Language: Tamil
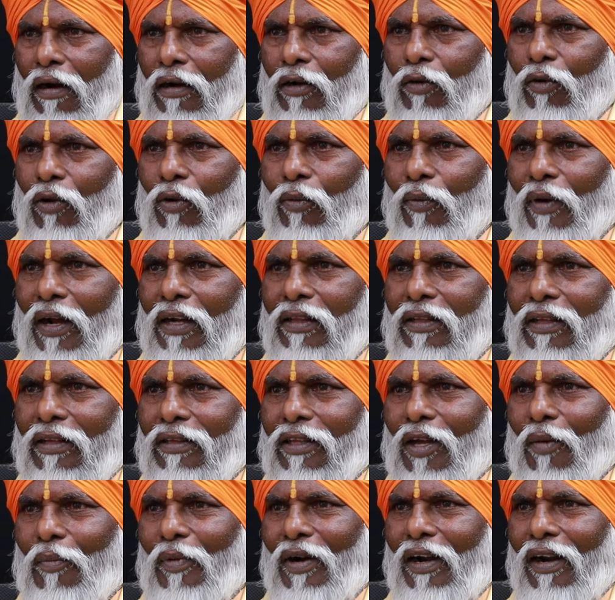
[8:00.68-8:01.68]
அன்னு ஒரு வார்த்தை
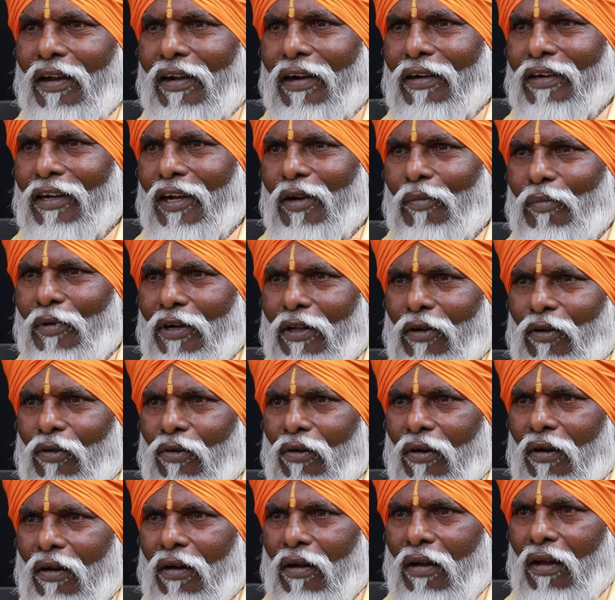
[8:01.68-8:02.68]
தமிழில் கேட்டால் எப்படி
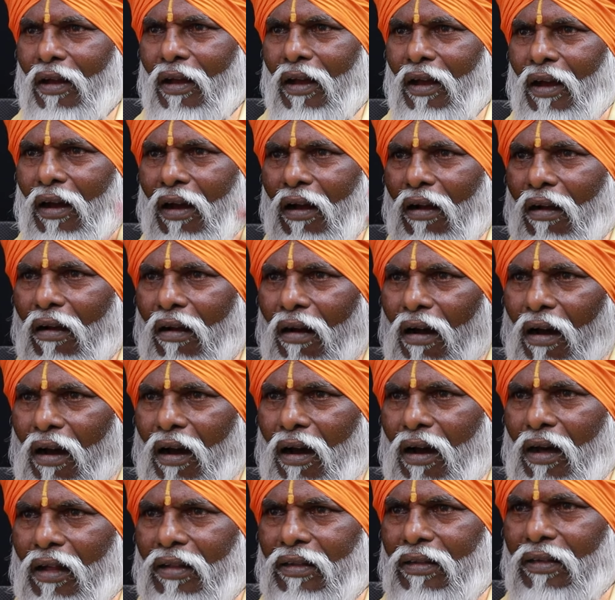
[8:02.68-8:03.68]
இருக்கும்
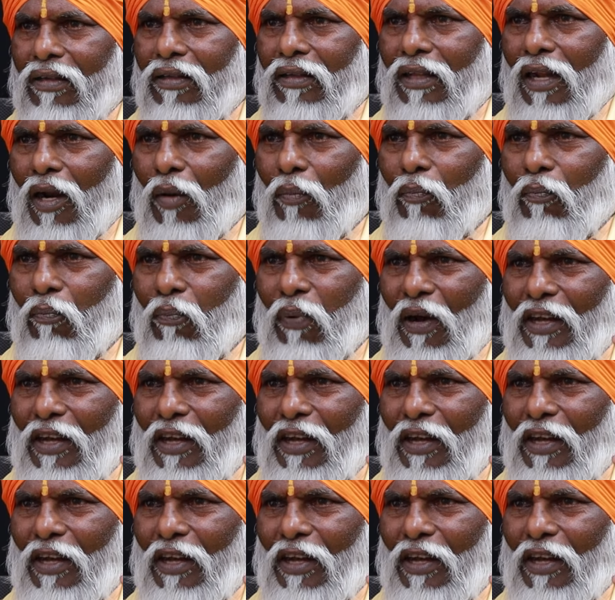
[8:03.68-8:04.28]
காதுக்கு இதெல்லாம்